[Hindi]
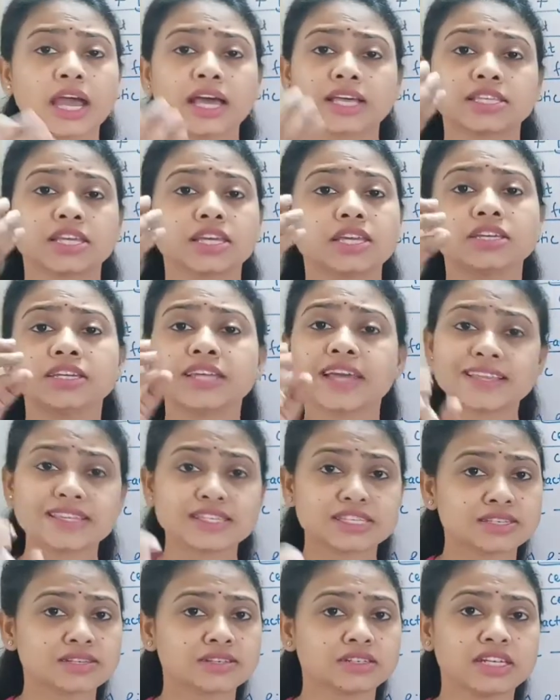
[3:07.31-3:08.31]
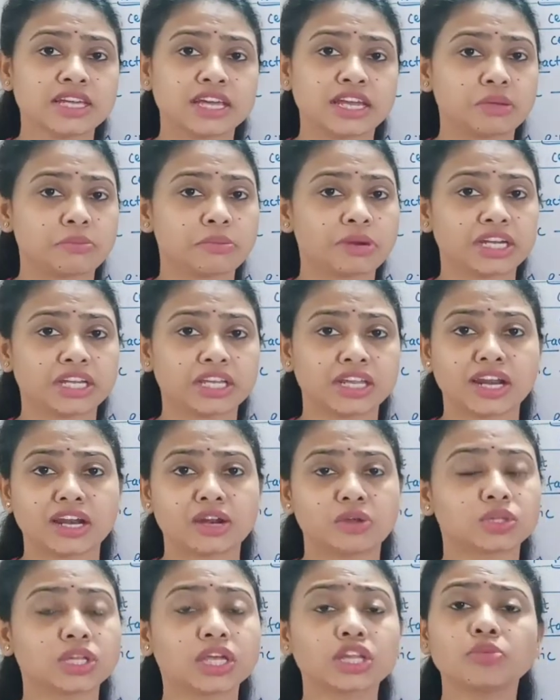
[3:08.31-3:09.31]
ऐसे ही डेंस डीएनए
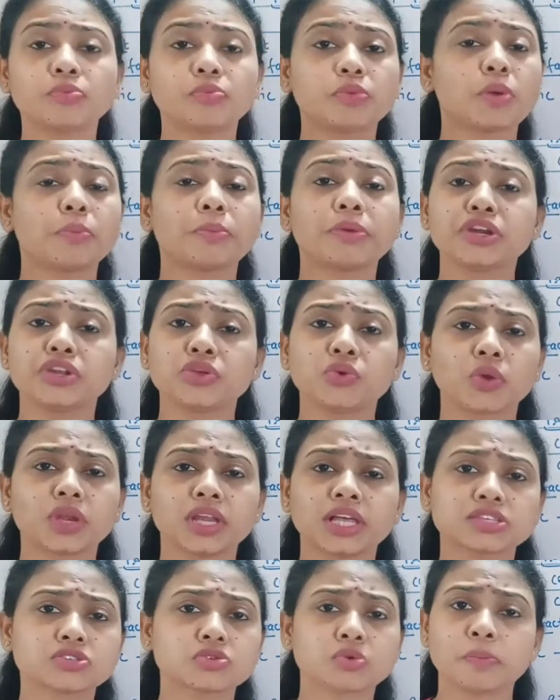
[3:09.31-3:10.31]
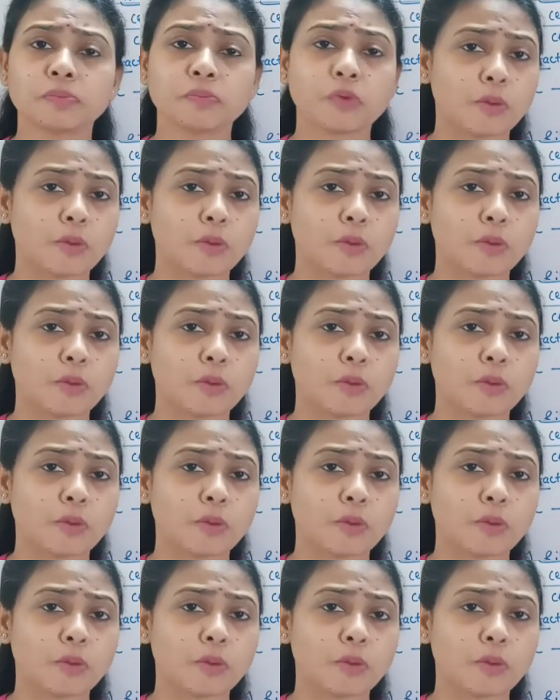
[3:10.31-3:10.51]
मटेरियल होता है तो प्रॉपर न्यूक्लियस कोई